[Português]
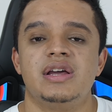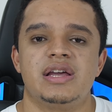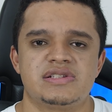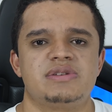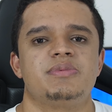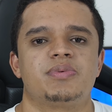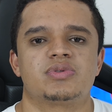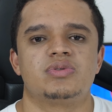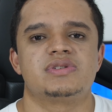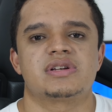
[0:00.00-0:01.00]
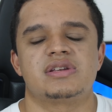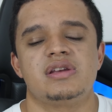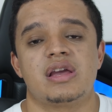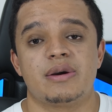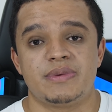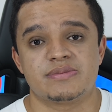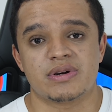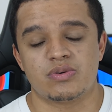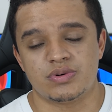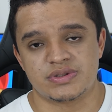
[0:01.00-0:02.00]
Esse M.2 aqui é a
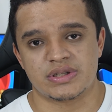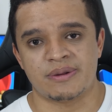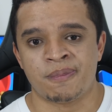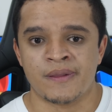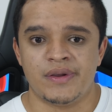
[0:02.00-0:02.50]
mesma coisa, né?